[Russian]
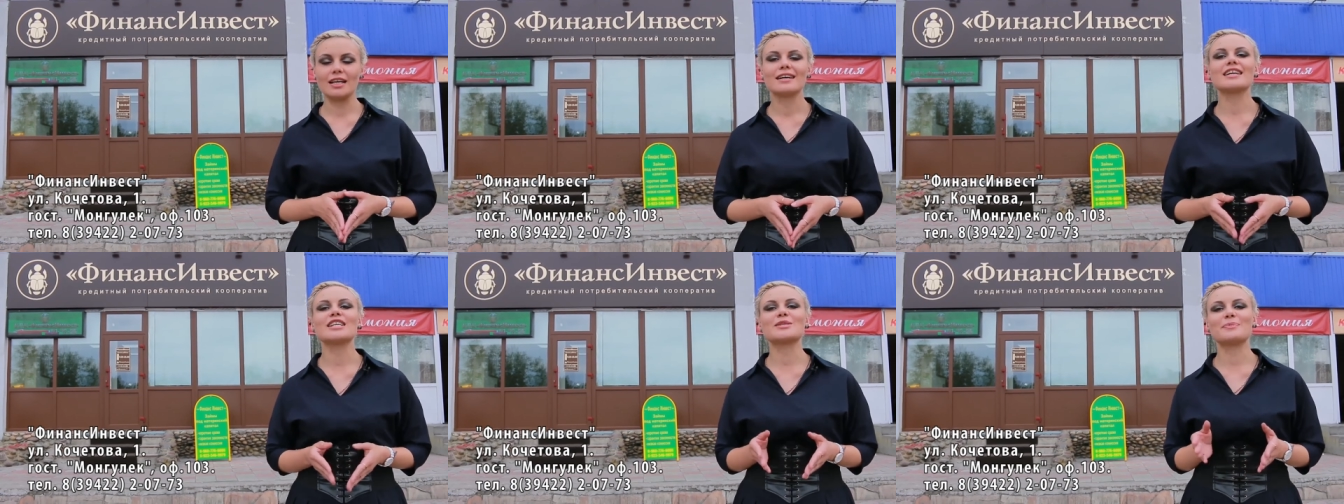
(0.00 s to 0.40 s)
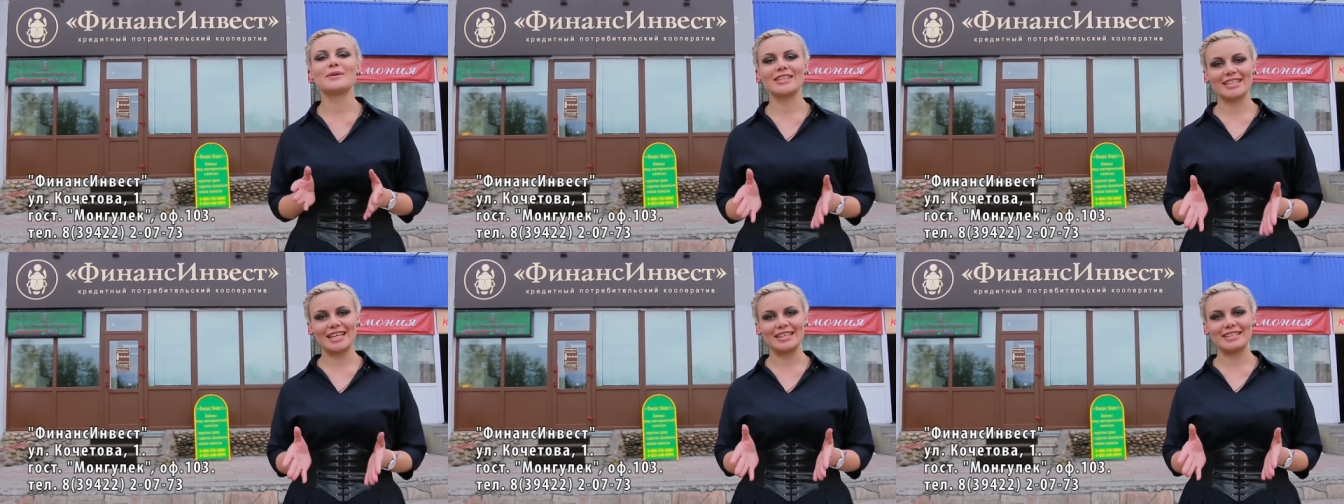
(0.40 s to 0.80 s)

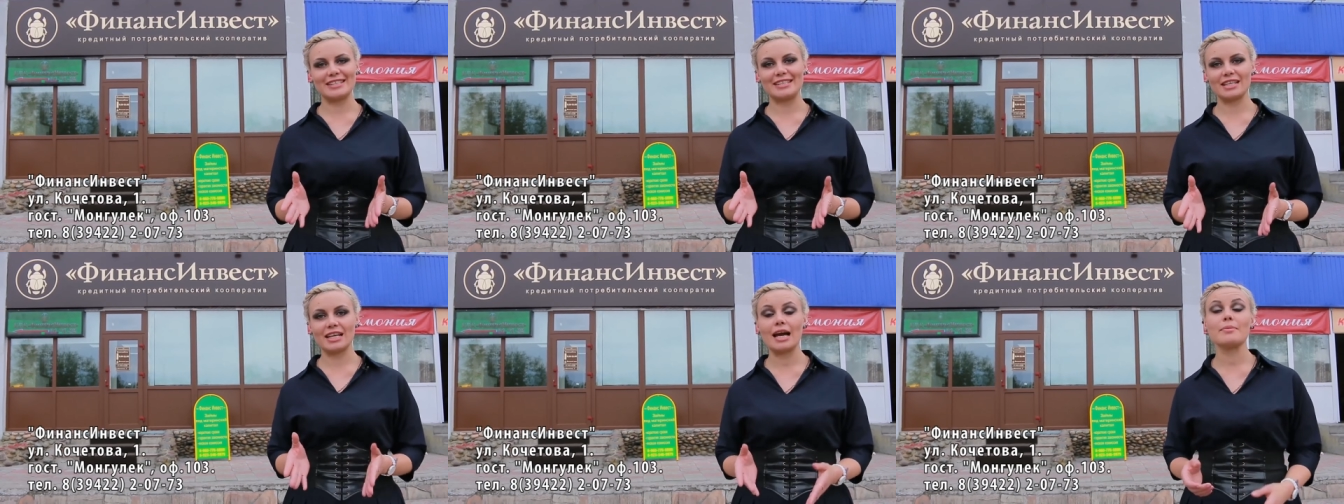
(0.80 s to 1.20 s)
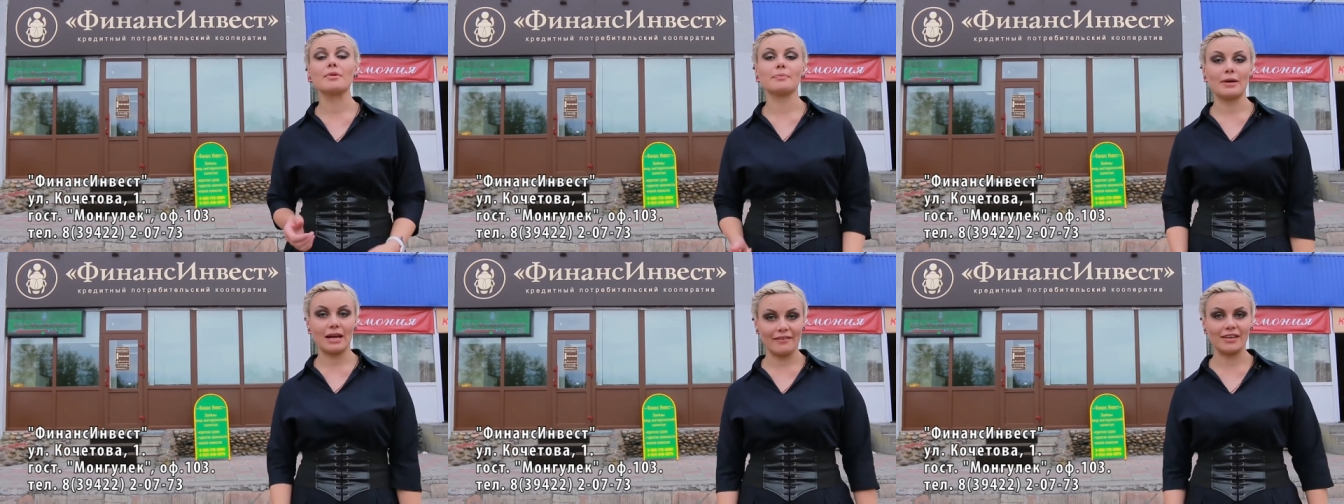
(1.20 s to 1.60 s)
Распоряжайтесь деньгами
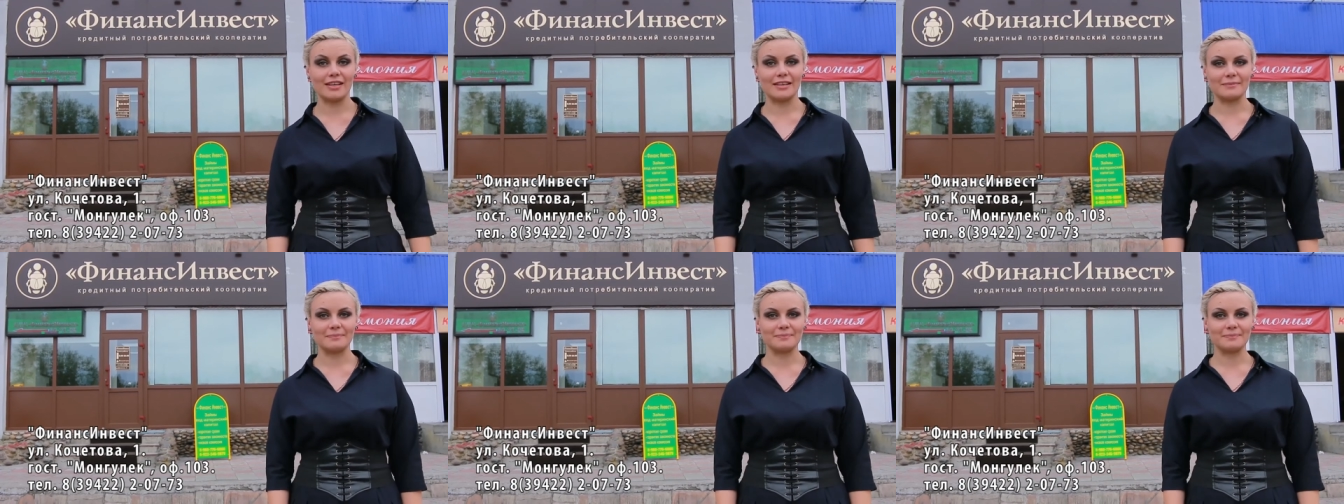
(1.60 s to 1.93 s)
правильно.